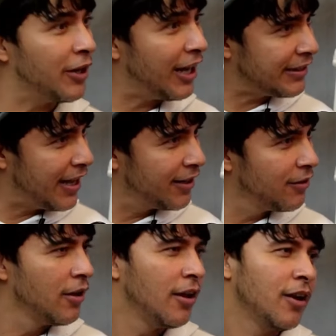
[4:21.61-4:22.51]
Fui
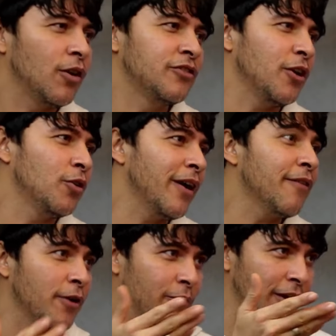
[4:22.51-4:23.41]
cantando. Quando chegou no
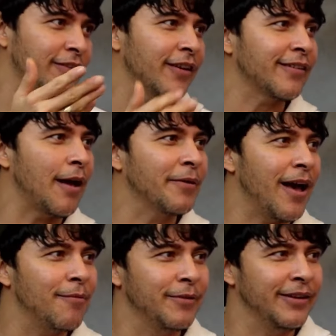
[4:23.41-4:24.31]
refrão, que é que você sabe que
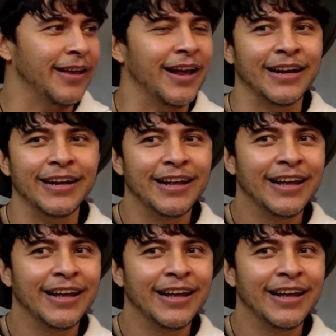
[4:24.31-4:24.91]
é a miséria? Né?